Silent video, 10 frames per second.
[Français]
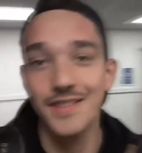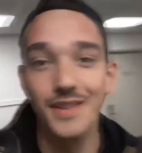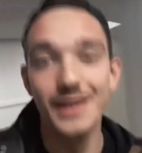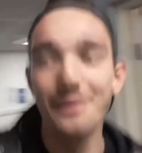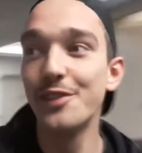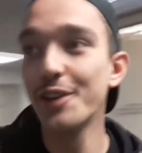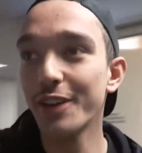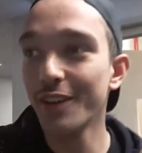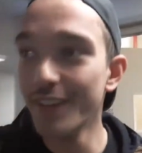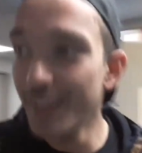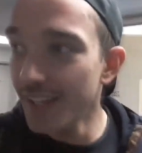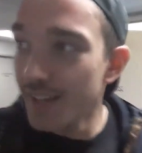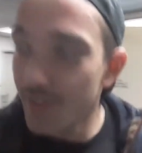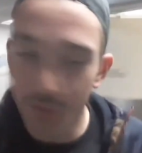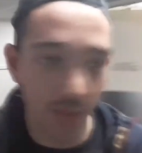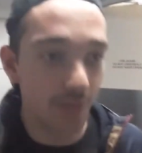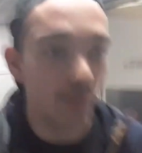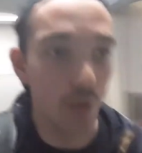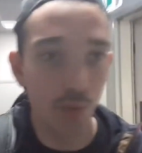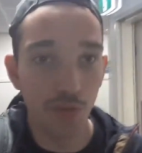sur les vlogs, euh, sur les
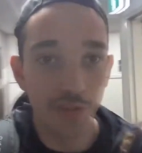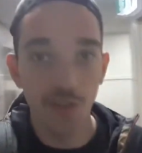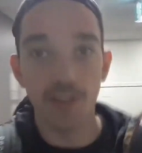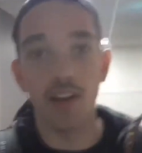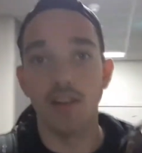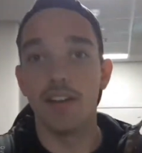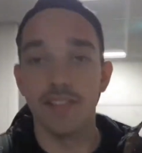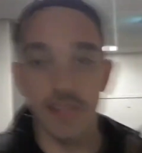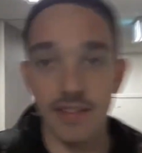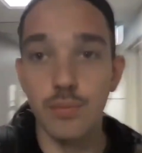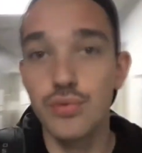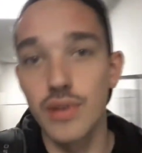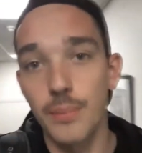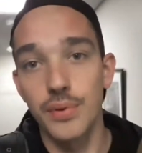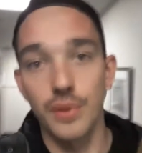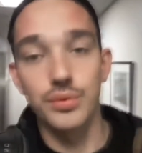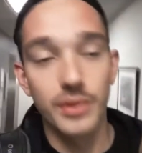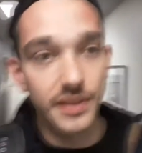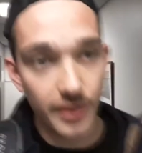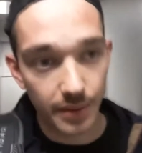vlogs au fun. Alors là, ça, bouge un peu dans tous
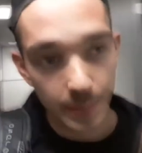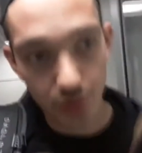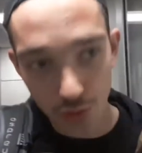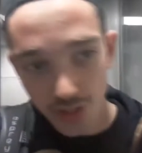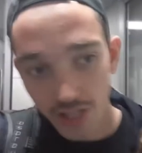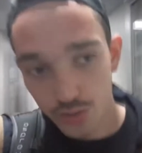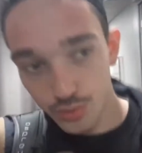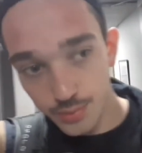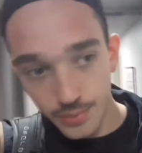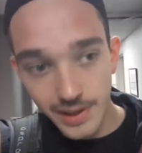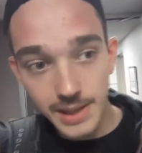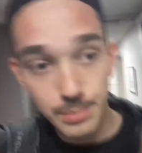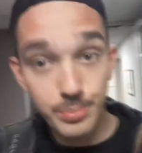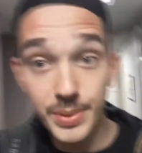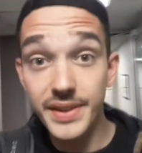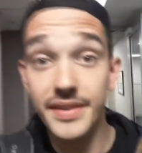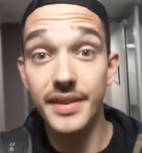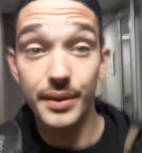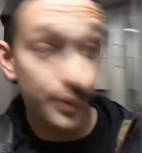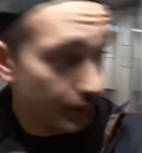les sens, mais je cherche où je peux aller
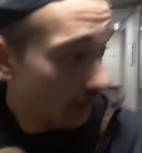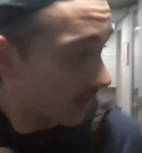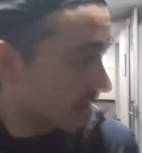pisser, tu vois.